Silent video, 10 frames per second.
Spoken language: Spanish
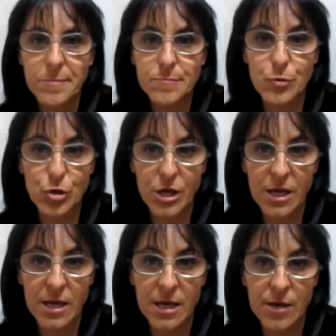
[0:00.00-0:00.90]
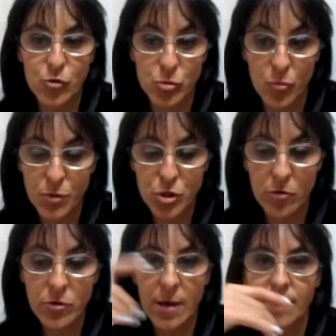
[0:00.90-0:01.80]
porque nos hemos visto
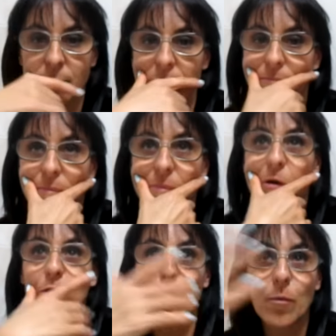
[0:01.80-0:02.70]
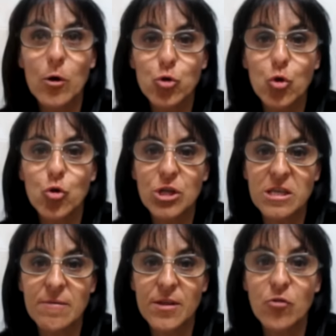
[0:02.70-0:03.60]
ahora. Aunque yo bajo todos los días
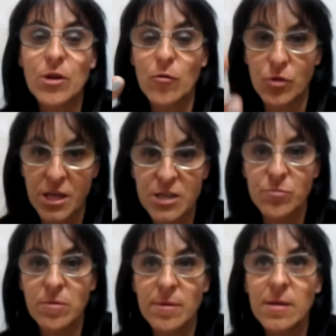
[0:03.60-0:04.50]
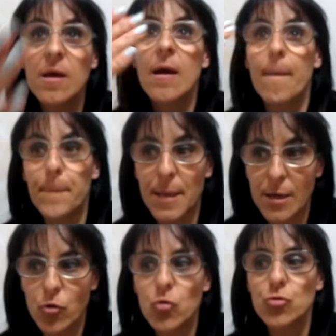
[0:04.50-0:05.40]
a Barcelona donde ellas viven,
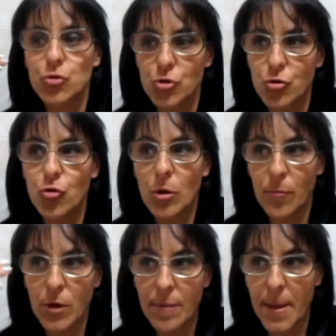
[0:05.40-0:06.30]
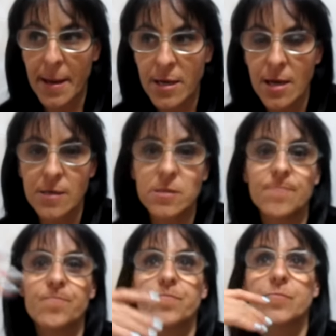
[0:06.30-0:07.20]
pero yo no las voy a ver a ellas,
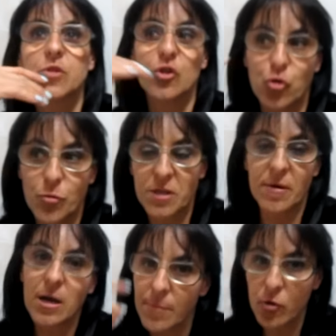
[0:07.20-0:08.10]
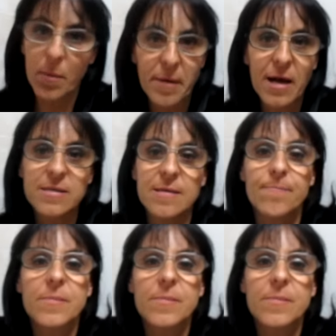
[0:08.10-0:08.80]
sino yo voy a trabajar y vengo para mi casa.